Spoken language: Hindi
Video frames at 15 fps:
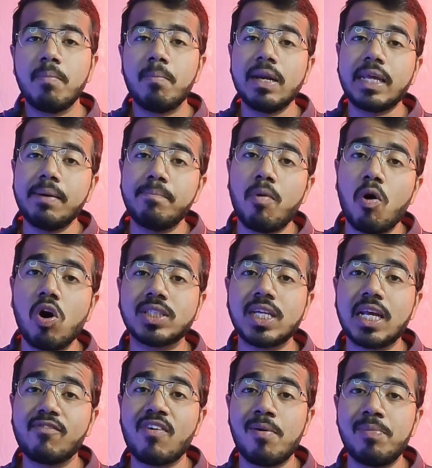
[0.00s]
बल्कि बहुत
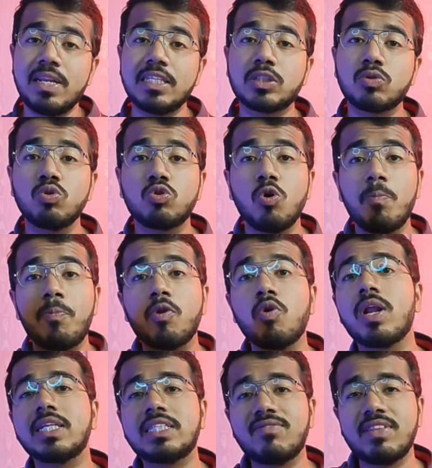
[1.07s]
सारे फैमिलीज खुद को
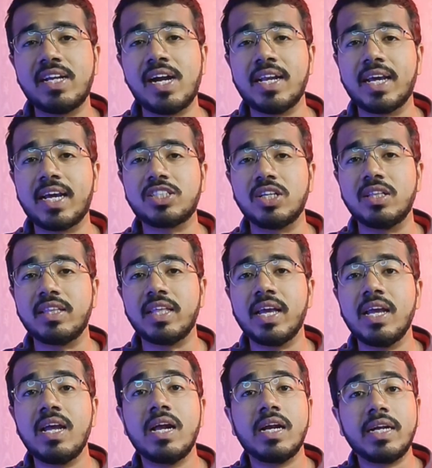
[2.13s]
प्रोग्रेसिव दिखाने के चलते
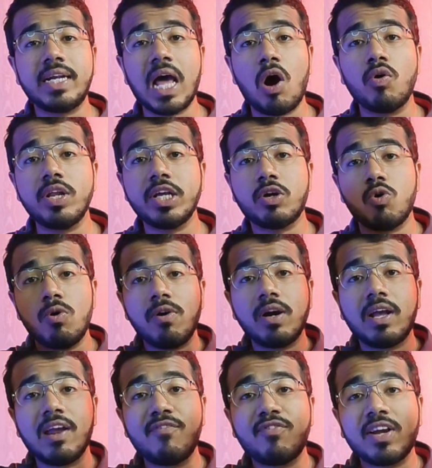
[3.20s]
डाउरी को
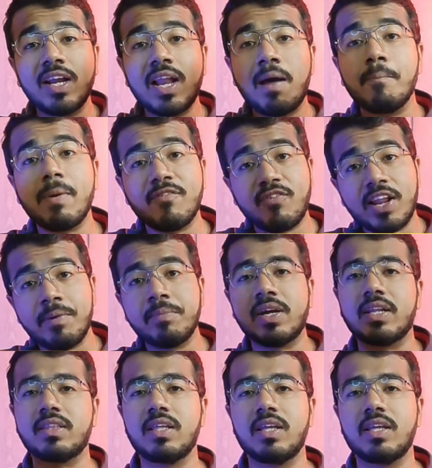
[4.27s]
गिफ्ट के नाम पे फ्रेम करते